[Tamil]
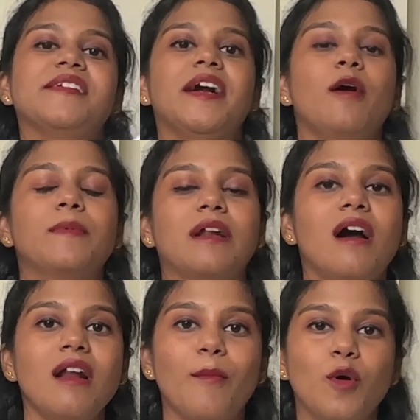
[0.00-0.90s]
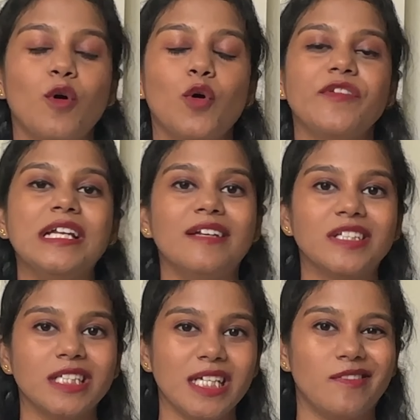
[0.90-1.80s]
பார்த்தீங்கன்னா அப்படின்னா நம்ம வீட்டில்
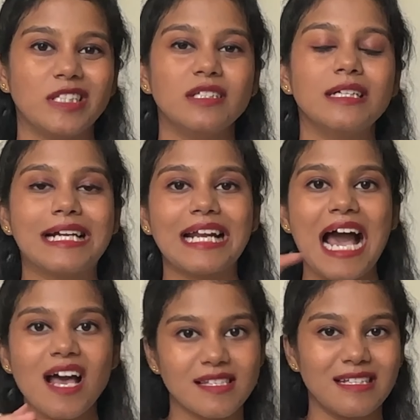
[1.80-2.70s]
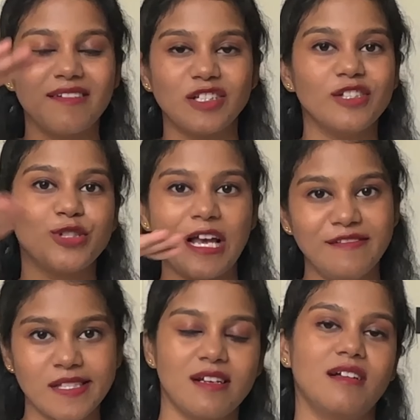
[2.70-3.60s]
வந்து நீங்கள் வந்து கிளாஸில் வந்து
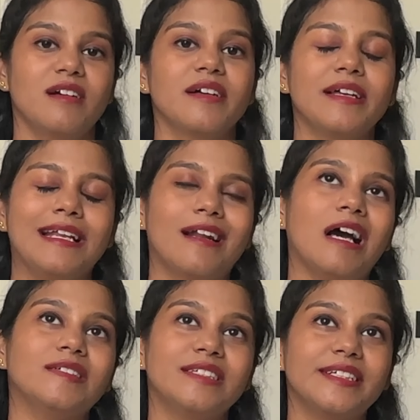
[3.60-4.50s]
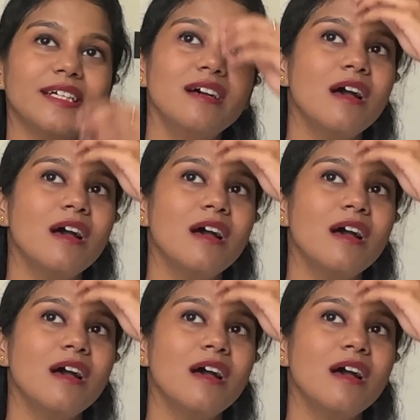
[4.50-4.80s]
ஷெல்ஸ் இருக்குது இல்லைனா வந்துட்டு